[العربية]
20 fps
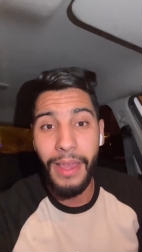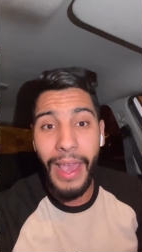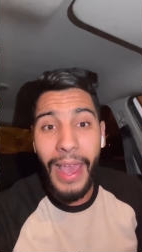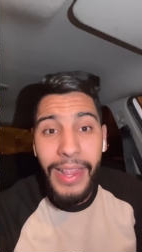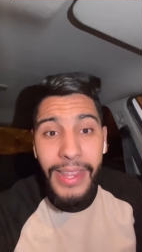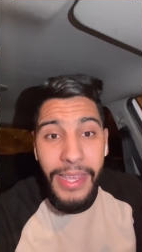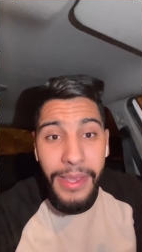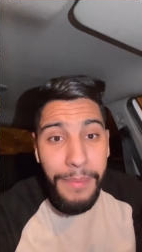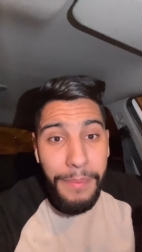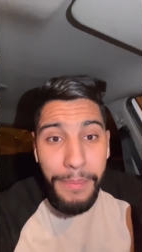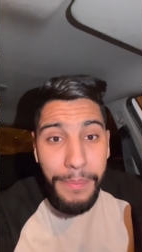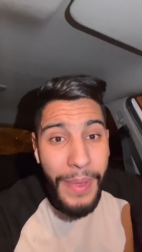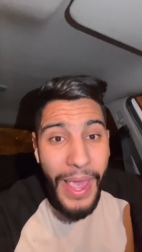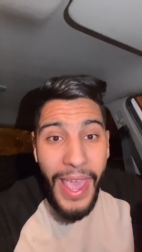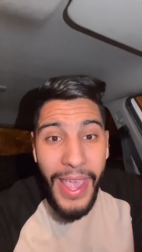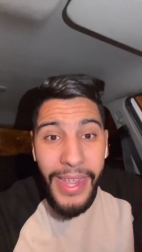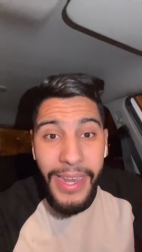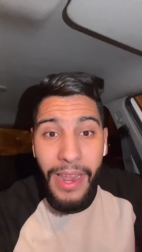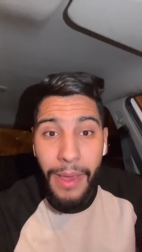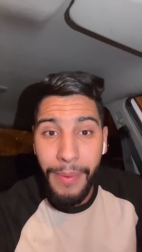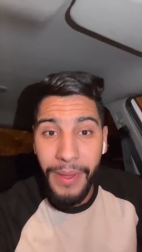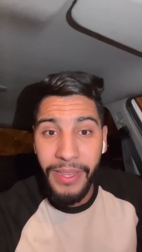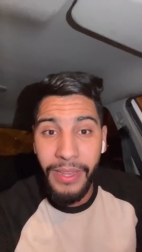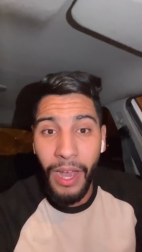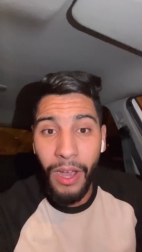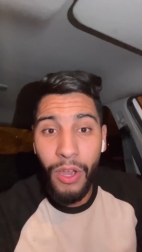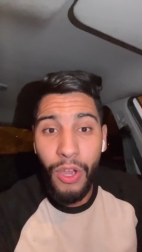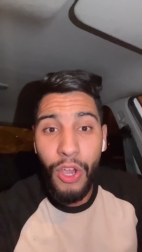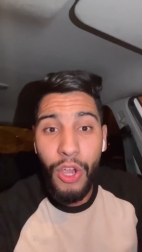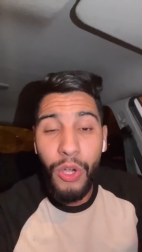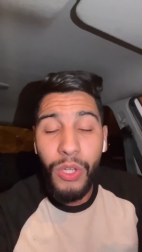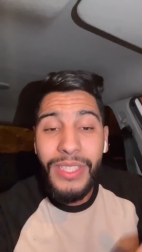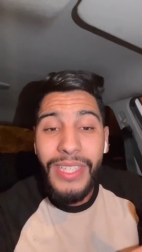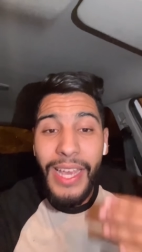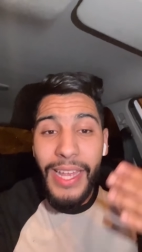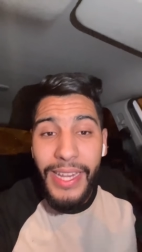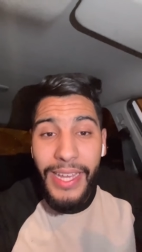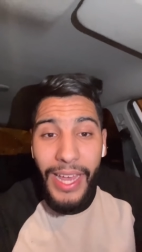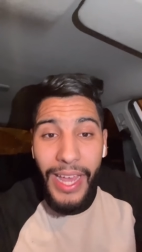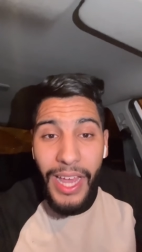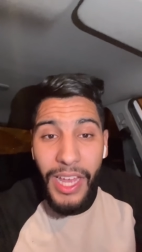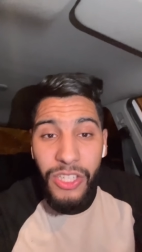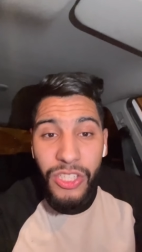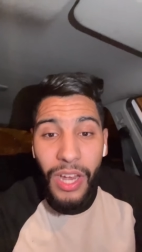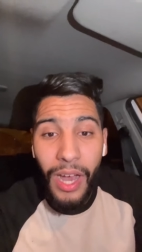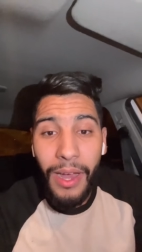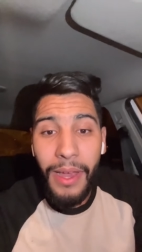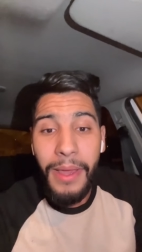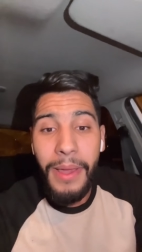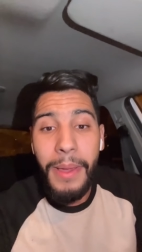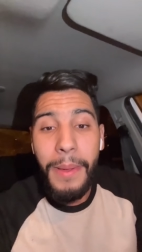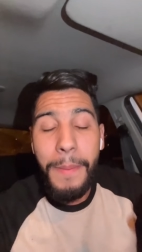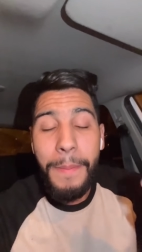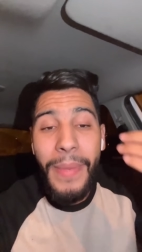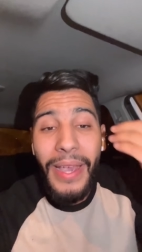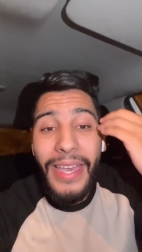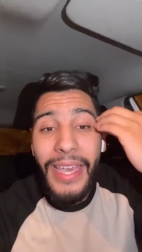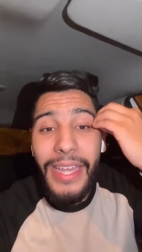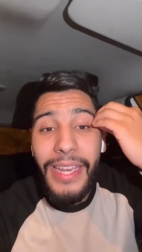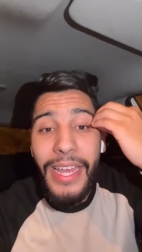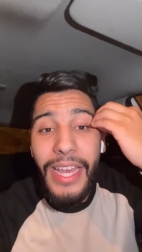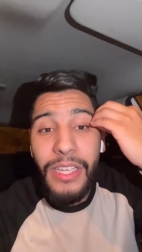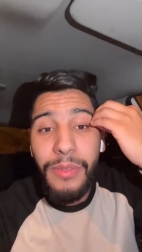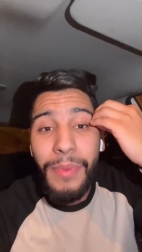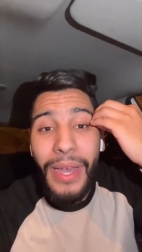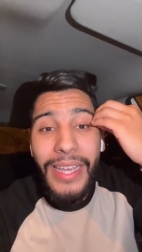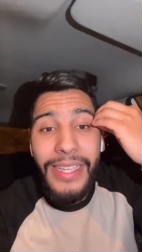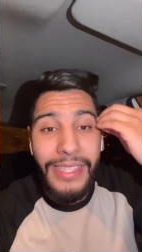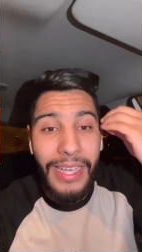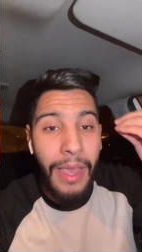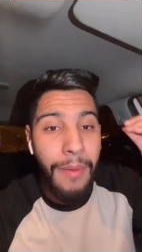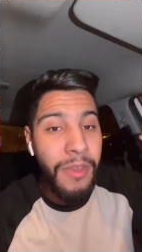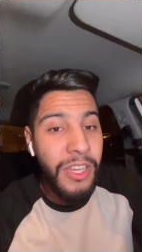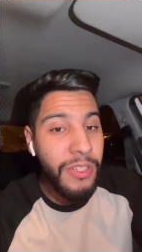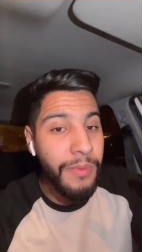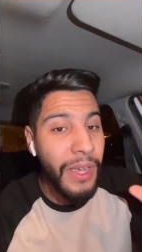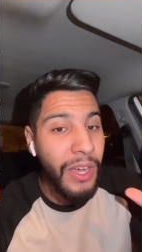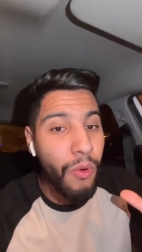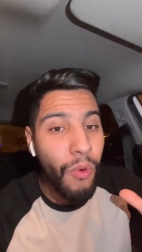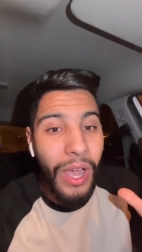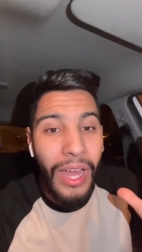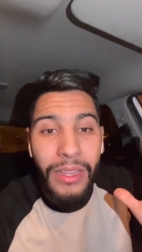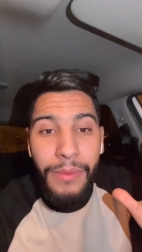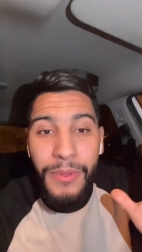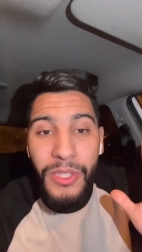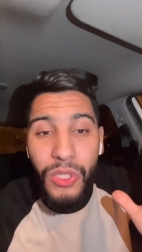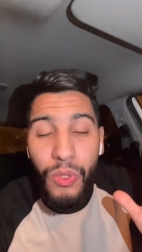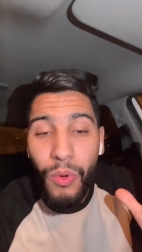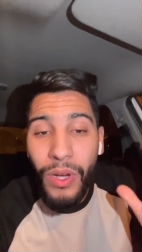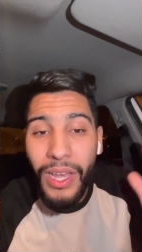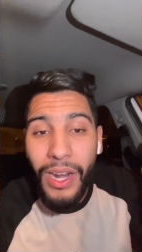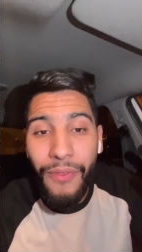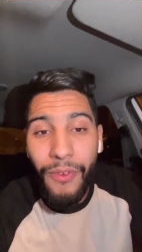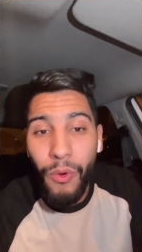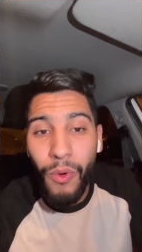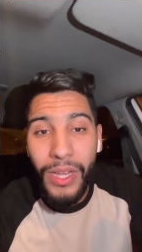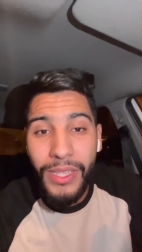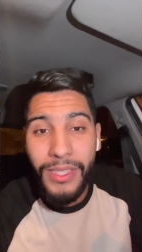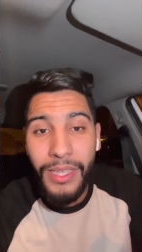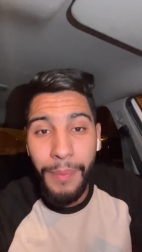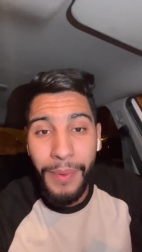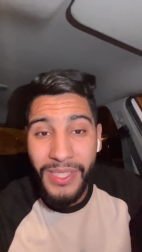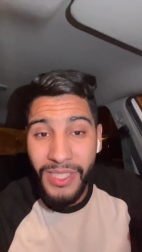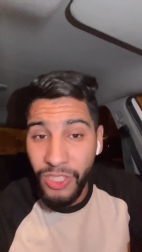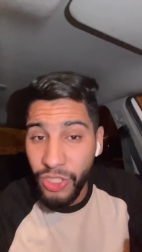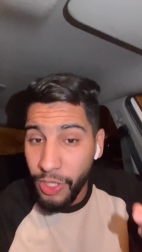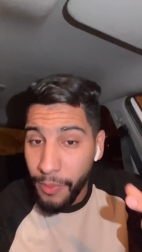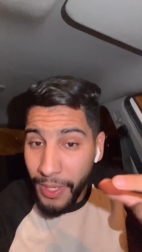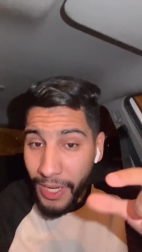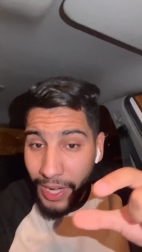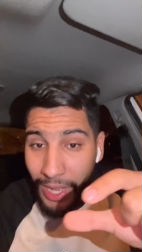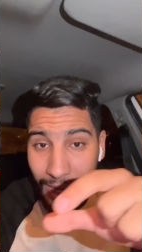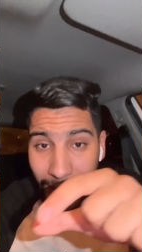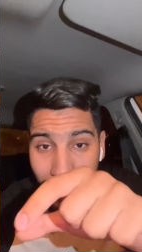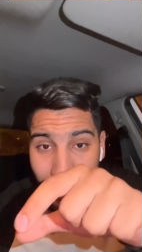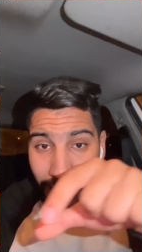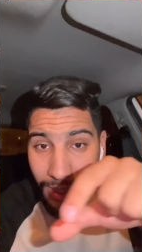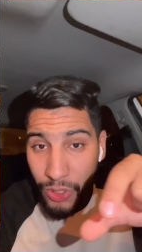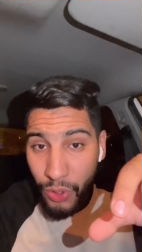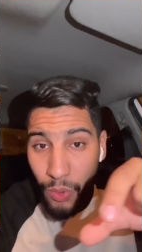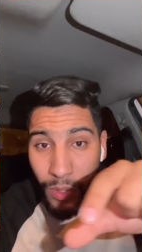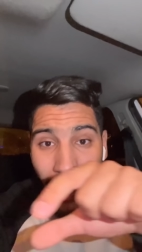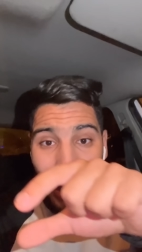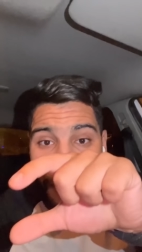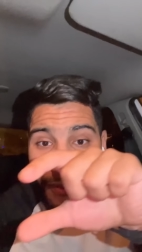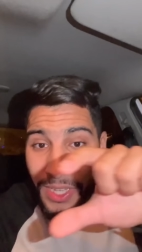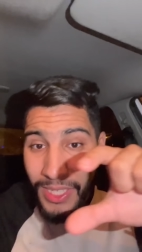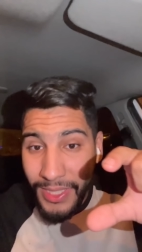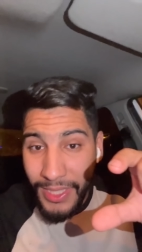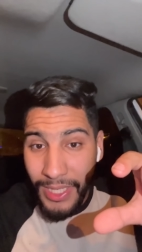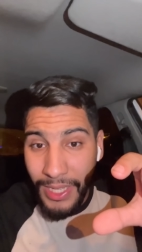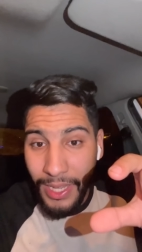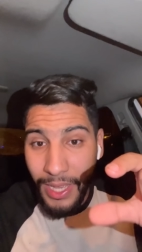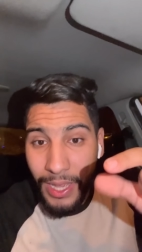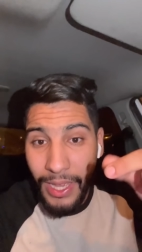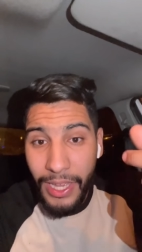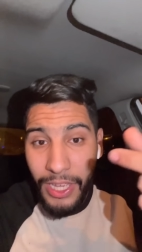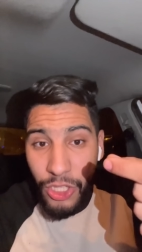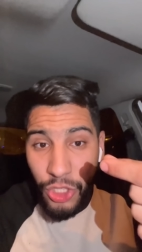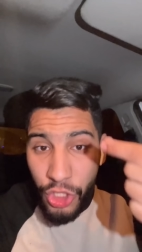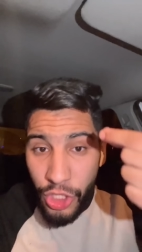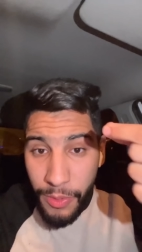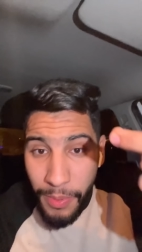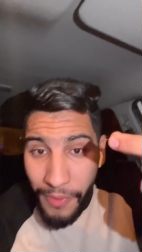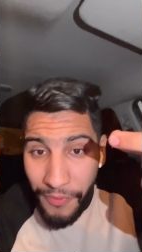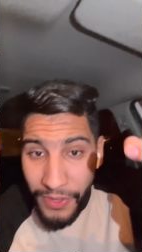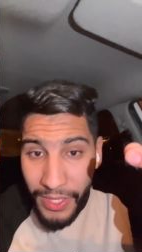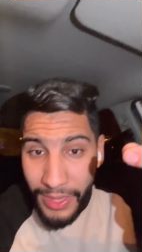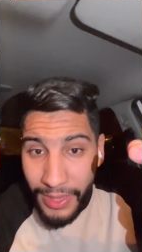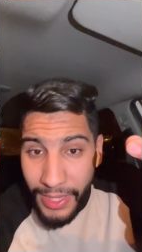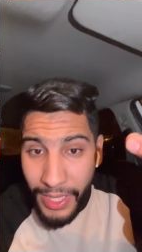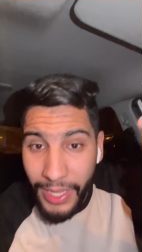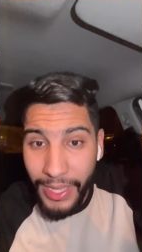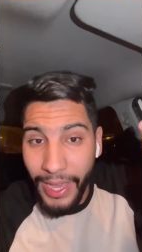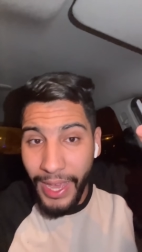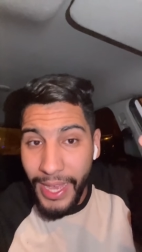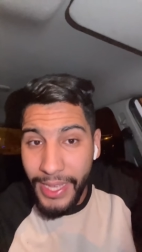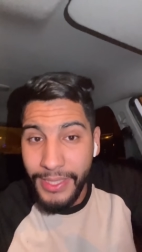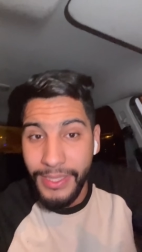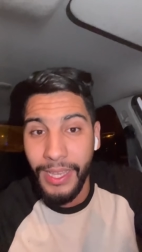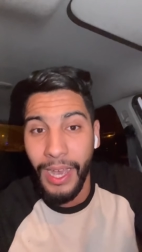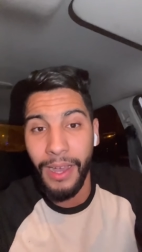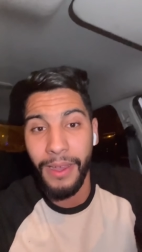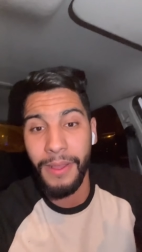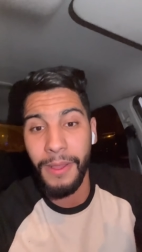هذه باينه بعدا ثاني حاجه ما كايناش ما غيتعاملش معك واحد بالتصويره في الواتساب خصك تجيب ليه لاكارت ناسيونال فيزيك تجيبها في يديك هازه